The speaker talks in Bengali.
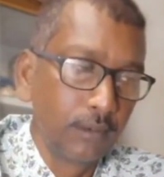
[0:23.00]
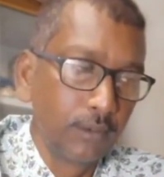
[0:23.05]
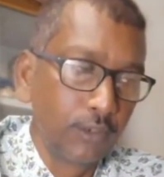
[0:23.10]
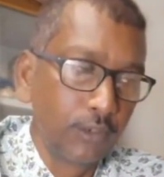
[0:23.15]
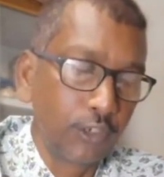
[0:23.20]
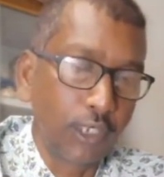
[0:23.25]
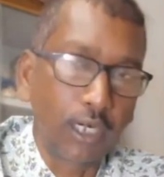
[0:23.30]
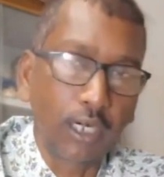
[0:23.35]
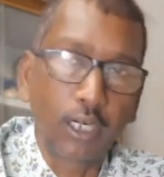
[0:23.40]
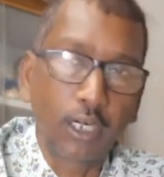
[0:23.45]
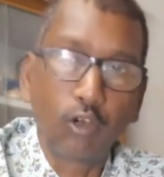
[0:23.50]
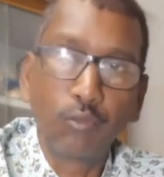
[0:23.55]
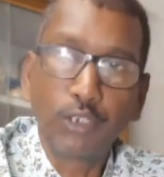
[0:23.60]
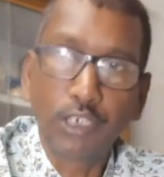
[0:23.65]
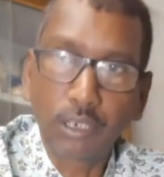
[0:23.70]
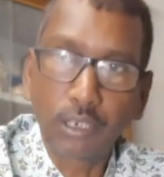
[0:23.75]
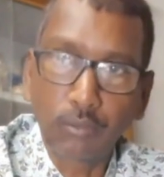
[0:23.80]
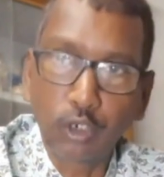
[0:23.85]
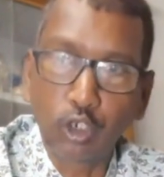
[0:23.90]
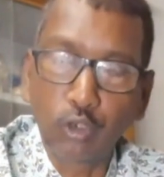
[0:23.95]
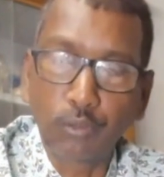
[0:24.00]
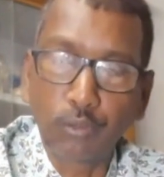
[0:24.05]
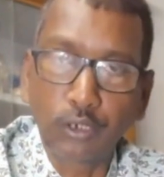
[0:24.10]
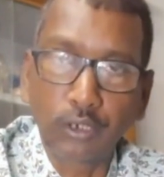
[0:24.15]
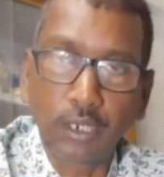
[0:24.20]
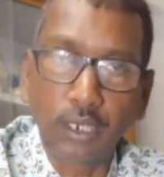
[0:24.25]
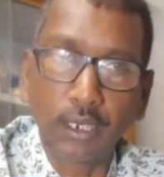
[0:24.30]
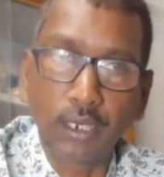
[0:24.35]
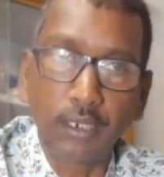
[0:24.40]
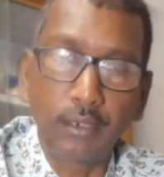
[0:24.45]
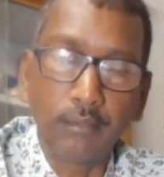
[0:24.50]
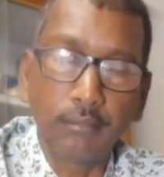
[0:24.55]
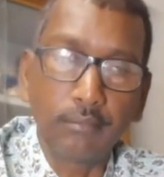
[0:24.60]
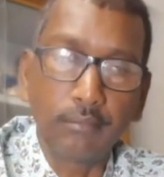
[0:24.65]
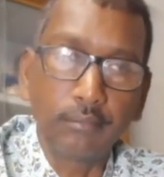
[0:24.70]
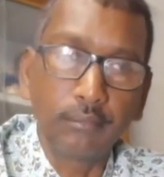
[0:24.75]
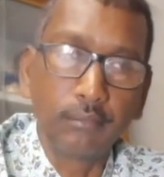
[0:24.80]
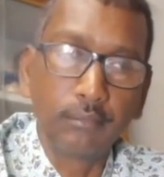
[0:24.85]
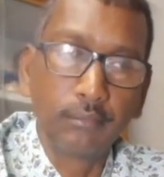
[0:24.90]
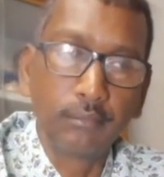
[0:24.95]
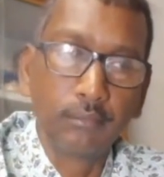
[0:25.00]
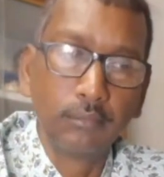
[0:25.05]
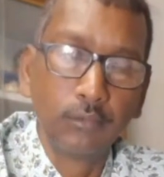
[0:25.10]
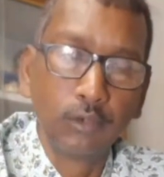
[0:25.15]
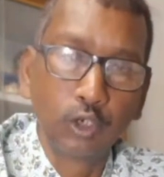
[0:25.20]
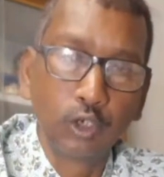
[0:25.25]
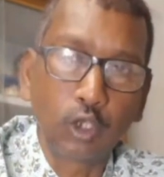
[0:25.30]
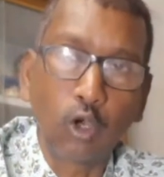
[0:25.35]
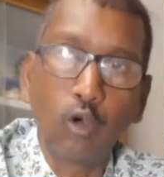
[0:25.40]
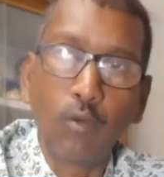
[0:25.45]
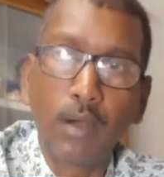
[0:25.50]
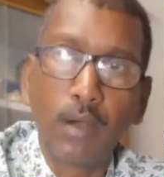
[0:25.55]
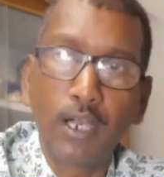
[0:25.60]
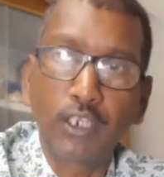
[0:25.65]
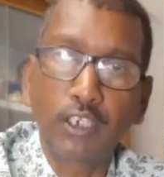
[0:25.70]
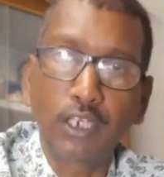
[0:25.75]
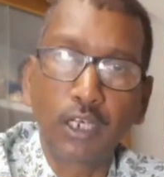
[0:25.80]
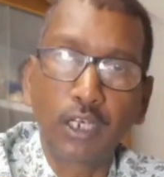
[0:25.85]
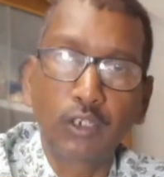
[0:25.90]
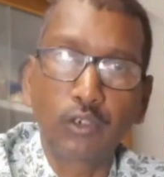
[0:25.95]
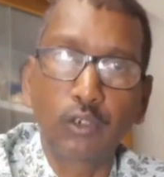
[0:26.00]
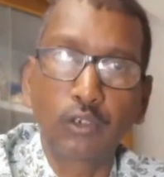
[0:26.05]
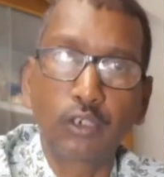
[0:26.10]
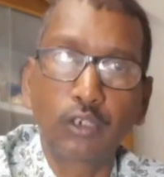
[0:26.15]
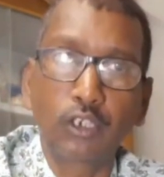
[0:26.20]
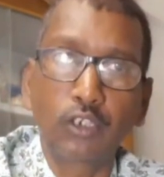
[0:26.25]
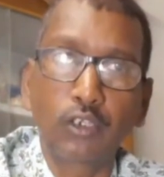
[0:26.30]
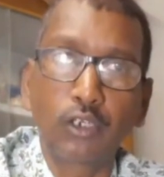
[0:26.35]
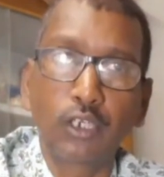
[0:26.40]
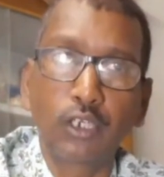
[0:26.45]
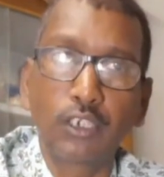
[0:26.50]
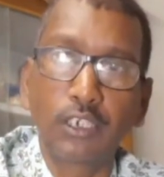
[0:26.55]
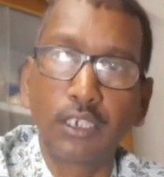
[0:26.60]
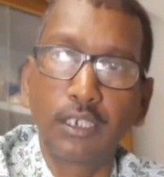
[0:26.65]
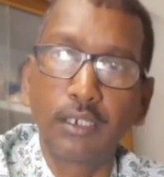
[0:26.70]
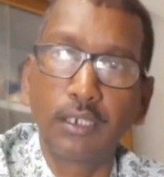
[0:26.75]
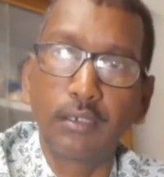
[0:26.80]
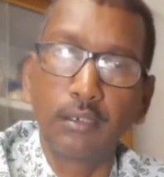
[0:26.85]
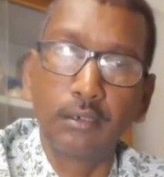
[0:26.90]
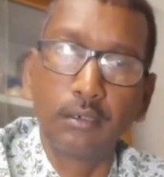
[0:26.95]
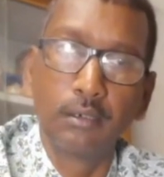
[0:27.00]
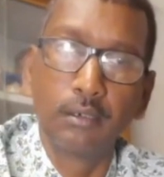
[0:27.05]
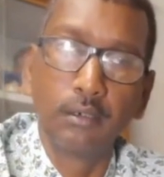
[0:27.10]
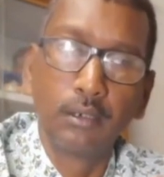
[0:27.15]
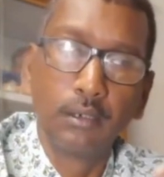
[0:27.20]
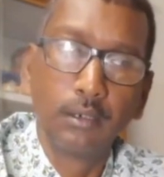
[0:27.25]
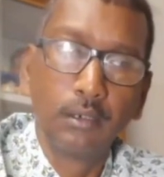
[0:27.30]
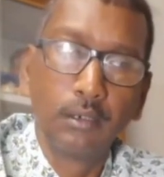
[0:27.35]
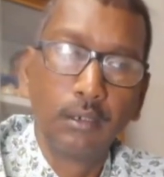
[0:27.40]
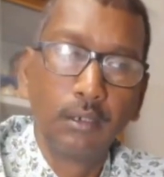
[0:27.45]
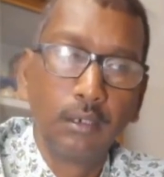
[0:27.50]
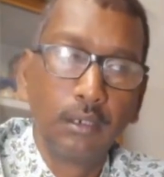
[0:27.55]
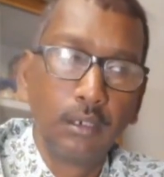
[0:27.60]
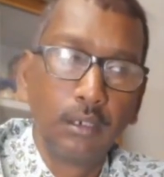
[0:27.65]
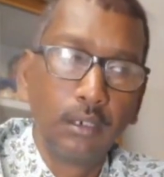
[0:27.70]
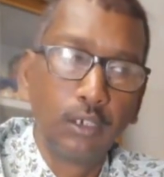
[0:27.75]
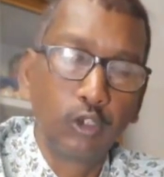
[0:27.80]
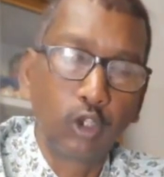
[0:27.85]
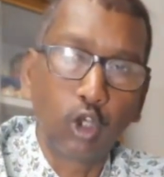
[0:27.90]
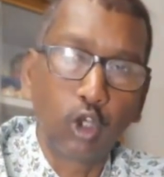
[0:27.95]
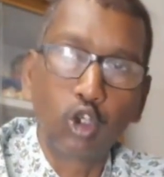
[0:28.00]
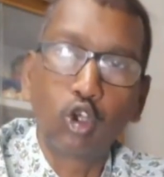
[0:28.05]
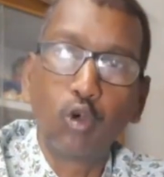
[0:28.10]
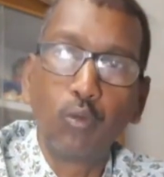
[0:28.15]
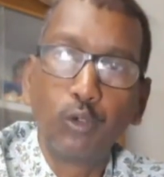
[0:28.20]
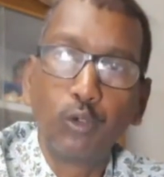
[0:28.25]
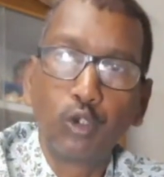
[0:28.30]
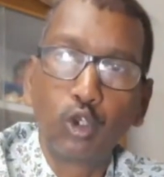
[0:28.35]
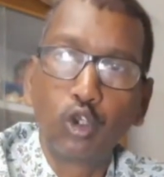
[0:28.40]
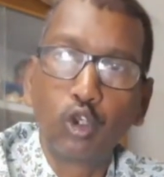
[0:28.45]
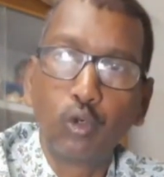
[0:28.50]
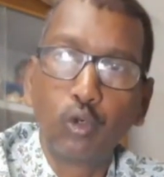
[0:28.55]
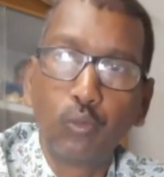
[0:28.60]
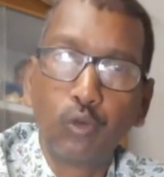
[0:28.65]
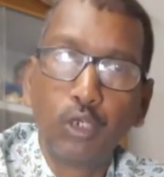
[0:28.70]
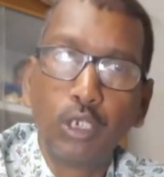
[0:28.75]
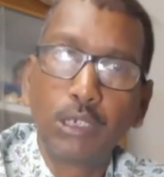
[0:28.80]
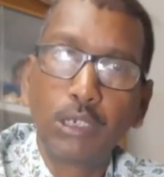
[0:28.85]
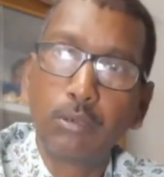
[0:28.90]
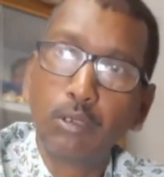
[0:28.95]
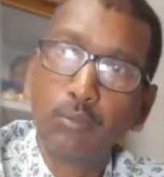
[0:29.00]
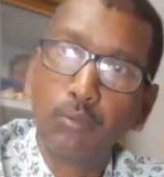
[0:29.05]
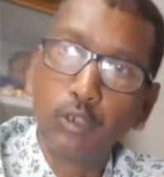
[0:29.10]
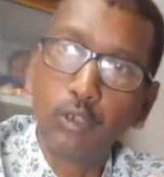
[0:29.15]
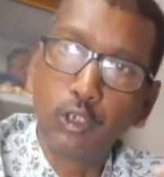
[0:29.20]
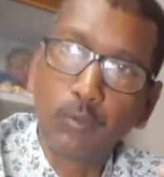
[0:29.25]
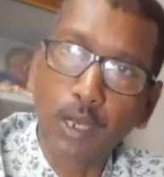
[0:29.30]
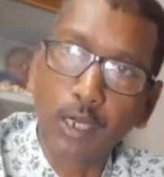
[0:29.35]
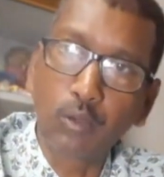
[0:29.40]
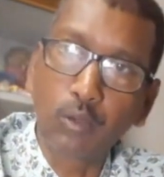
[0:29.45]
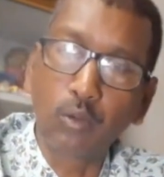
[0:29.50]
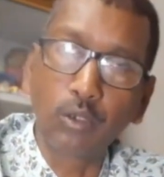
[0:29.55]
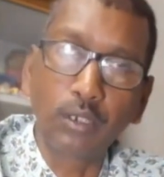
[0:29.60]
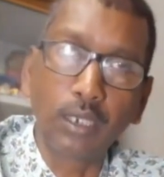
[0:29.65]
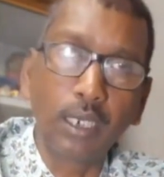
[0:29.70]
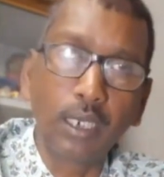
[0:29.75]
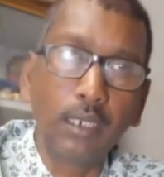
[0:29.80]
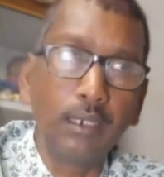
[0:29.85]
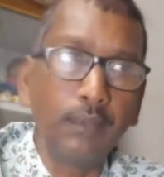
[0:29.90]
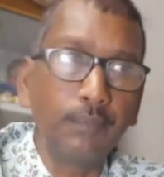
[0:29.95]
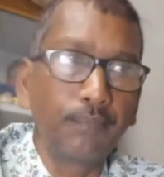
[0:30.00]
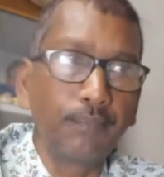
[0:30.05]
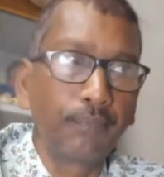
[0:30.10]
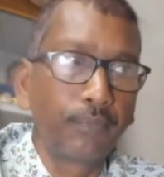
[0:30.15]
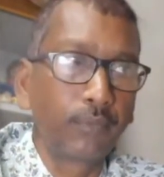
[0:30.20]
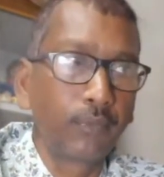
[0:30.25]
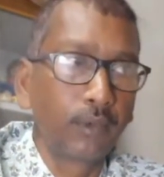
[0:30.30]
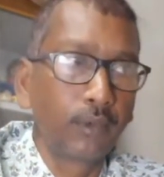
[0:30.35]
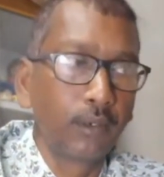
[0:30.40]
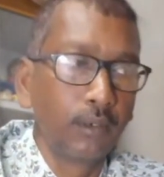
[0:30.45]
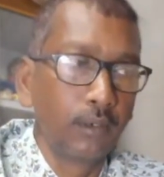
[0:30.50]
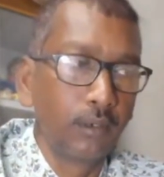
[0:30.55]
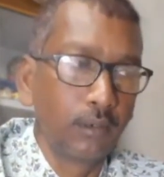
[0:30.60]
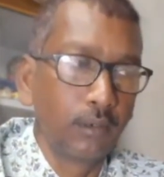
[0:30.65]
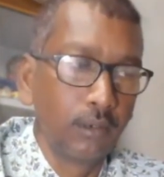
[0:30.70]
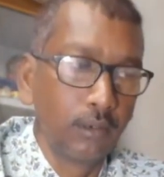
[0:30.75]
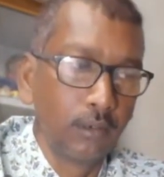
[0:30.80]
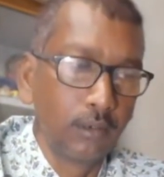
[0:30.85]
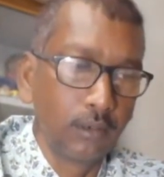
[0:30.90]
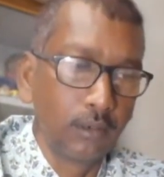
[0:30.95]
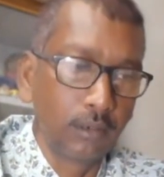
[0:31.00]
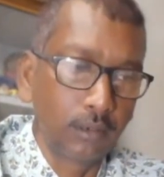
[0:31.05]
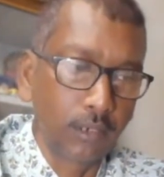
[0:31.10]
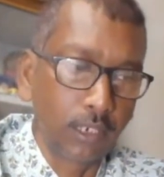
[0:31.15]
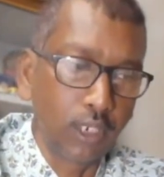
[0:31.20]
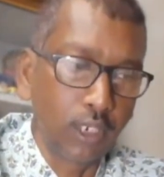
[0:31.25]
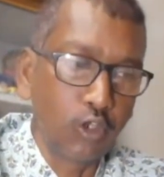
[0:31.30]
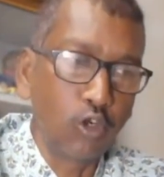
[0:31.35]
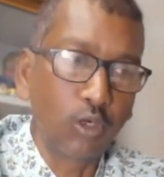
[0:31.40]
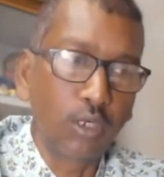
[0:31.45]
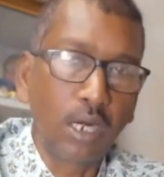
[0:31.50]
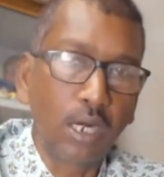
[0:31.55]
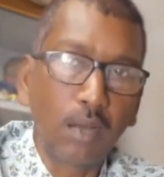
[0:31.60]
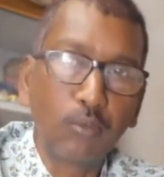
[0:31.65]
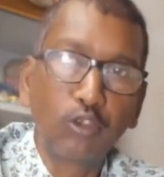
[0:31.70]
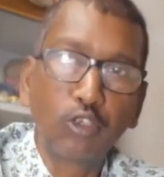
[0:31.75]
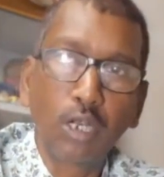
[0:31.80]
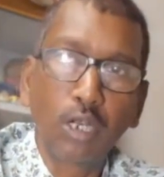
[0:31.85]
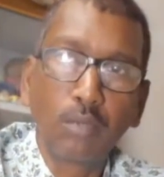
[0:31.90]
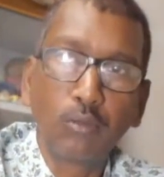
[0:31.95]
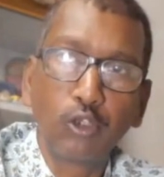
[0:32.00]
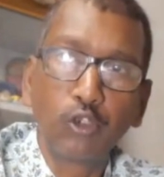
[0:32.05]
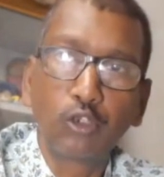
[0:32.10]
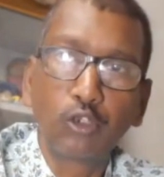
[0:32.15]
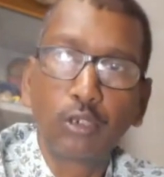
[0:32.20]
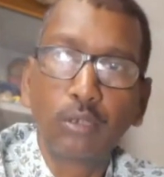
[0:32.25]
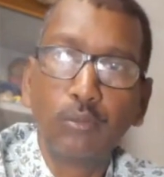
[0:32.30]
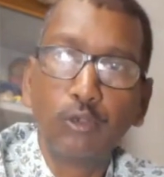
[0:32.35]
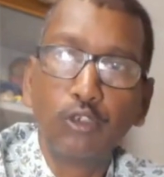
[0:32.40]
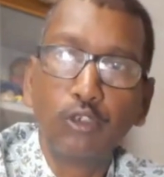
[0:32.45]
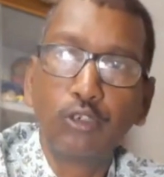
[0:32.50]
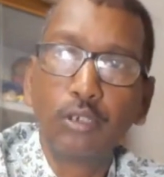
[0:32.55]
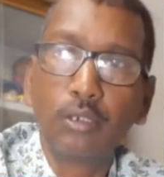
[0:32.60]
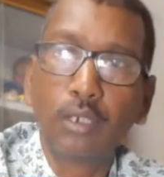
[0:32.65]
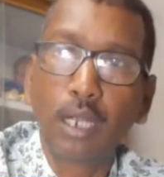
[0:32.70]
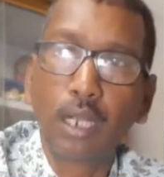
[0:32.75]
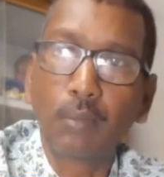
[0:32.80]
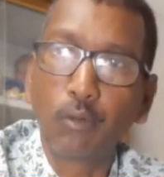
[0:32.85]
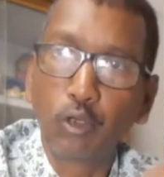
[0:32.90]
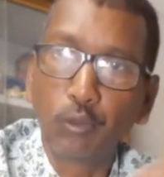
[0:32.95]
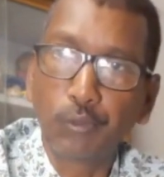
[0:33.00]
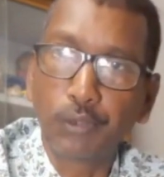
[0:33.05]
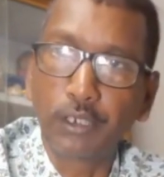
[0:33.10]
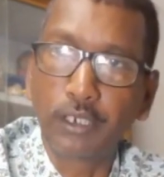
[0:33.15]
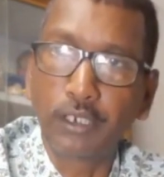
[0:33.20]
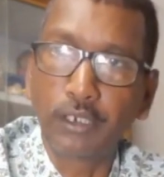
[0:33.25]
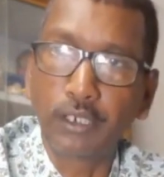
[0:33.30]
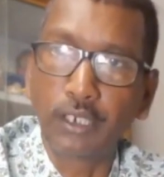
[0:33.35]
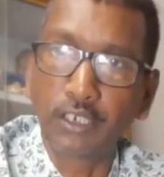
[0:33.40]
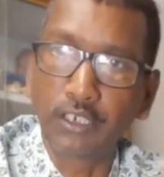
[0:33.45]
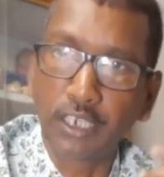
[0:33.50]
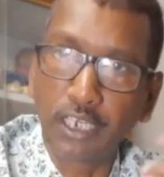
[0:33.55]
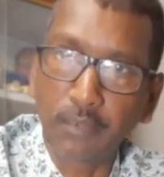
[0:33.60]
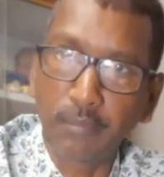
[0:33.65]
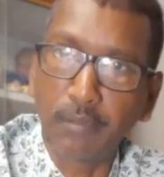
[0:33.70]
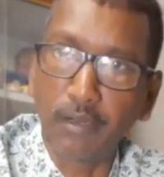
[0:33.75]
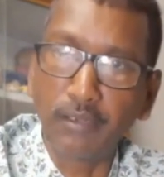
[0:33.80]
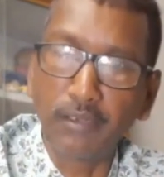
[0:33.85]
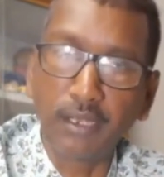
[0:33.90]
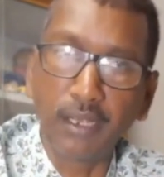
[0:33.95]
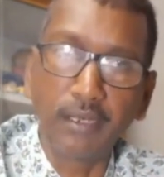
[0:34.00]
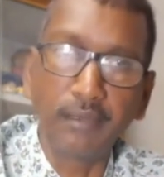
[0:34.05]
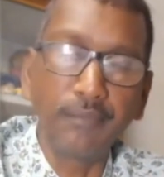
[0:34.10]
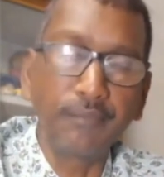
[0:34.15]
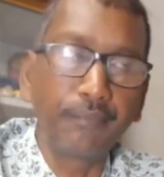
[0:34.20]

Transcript: সেখানে অভিষেক বন্দ্যোপাধ্যায় সহ বাকি সাংসদদের সঙ্গে যে তর্ক বিতর্ক পুলিশ এবং পুলিশ বার করে দেয় কেন্দ্রীয় গ্রামোন্নয়ন মন্ত্রকের মন্ত্রী তার পরিপ্রেক্ষিতে স্টেটমেন্ট দেন